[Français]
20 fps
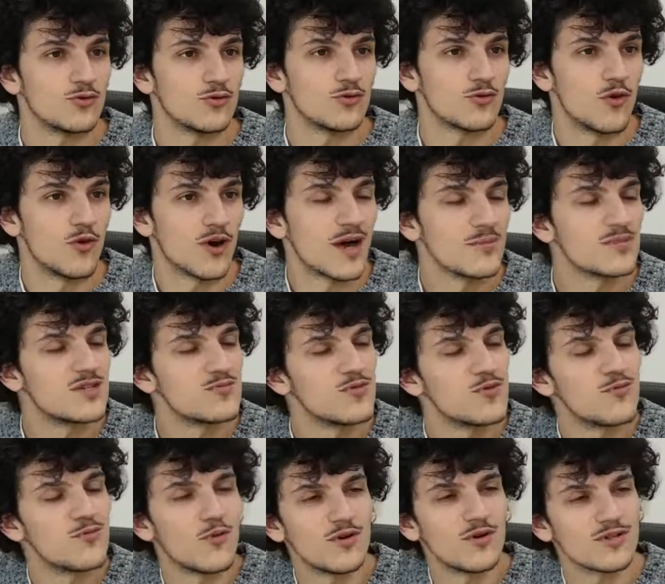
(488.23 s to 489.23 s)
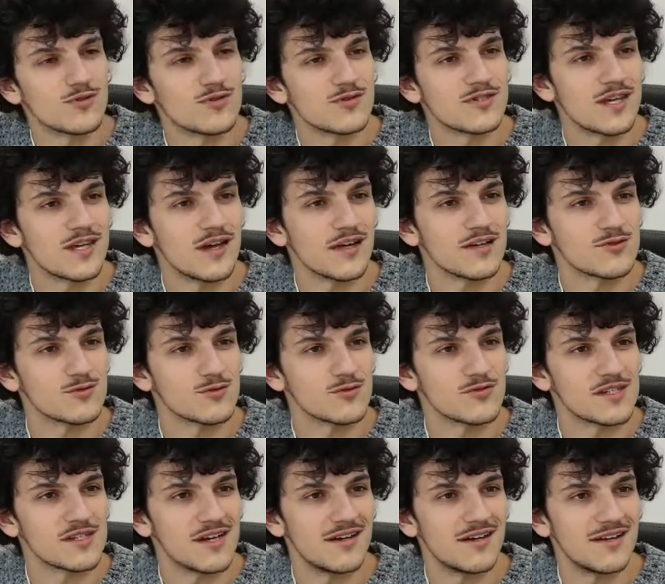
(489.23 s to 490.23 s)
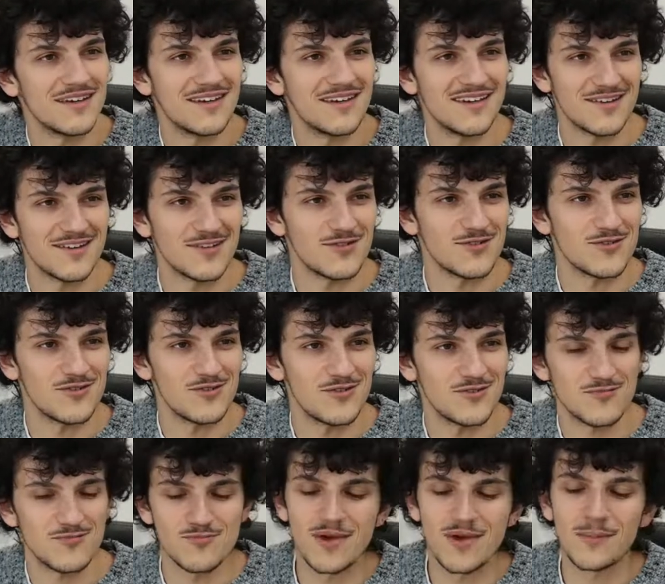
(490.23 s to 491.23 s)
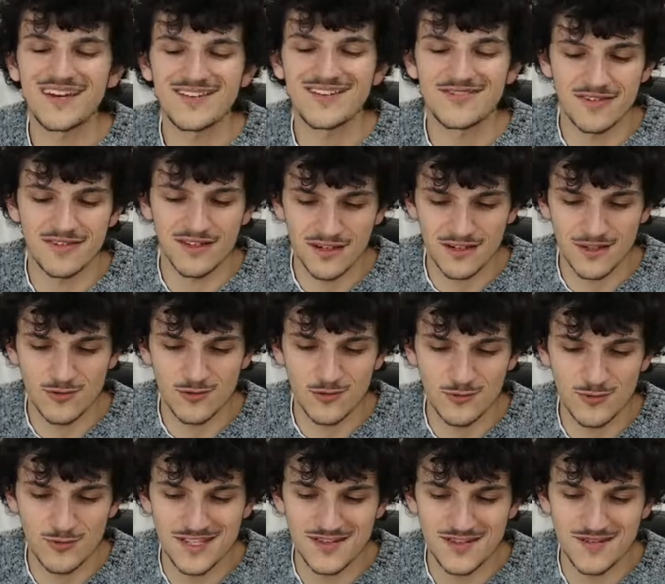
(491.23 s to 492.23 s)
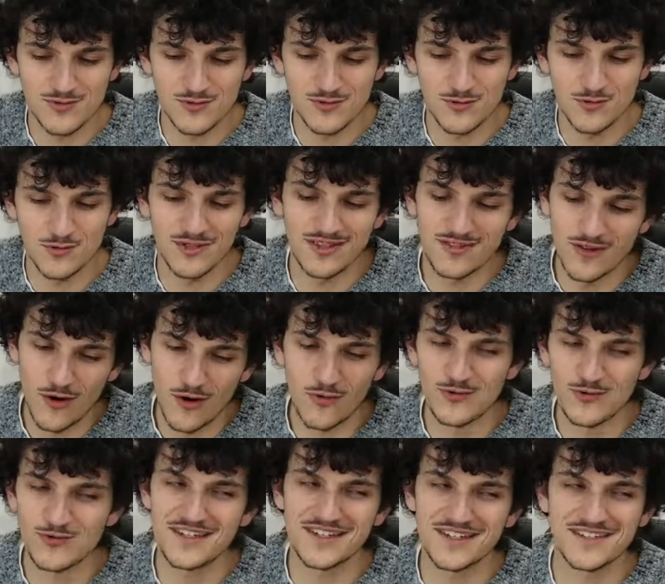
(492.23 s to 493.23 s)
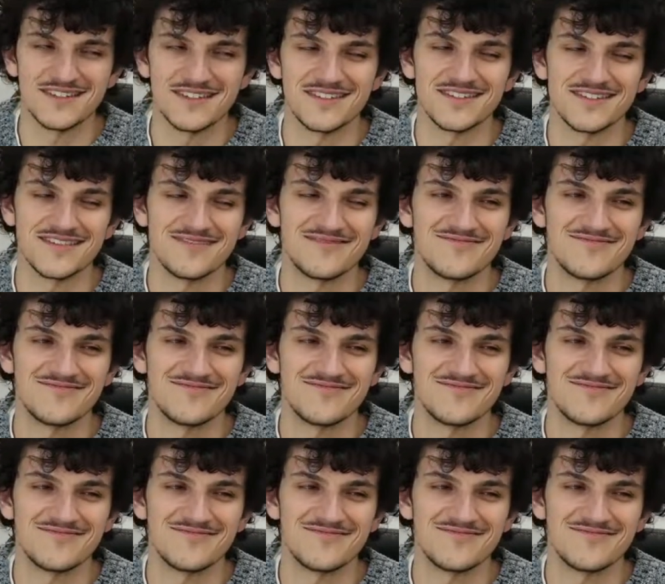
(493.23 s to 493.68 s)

Donc voilà un petit peu pour moi ce que c'est un réseau social et euh, mes préférés aujourd'hui, ça va être du Twitter ou du LinkedIn.